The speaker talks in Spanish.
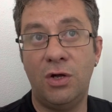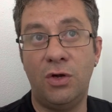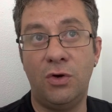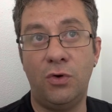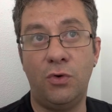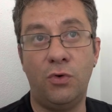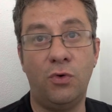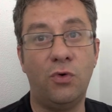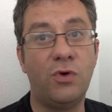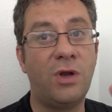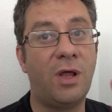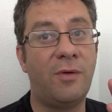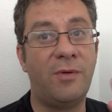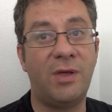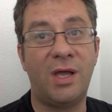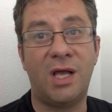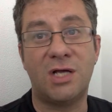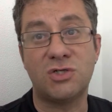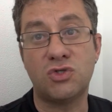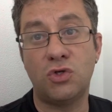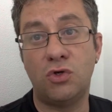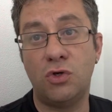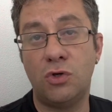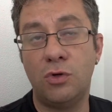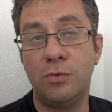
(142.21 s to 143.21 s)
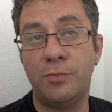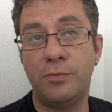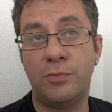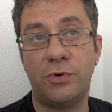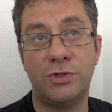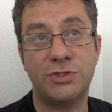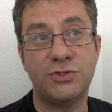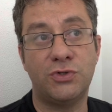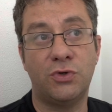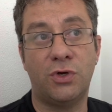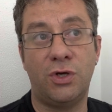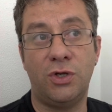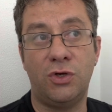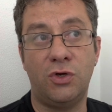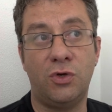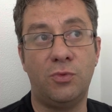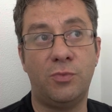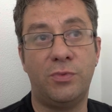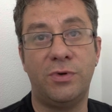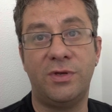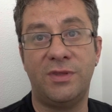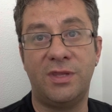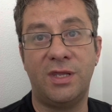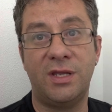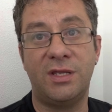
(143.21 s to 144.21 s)
no navega solo, puesto que no
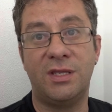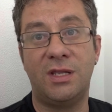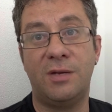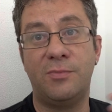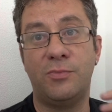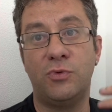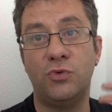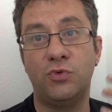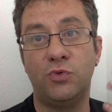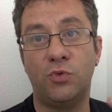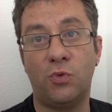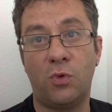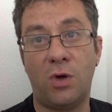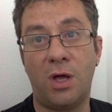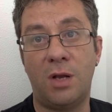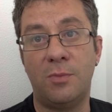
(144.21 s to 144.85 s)
puede ir del punto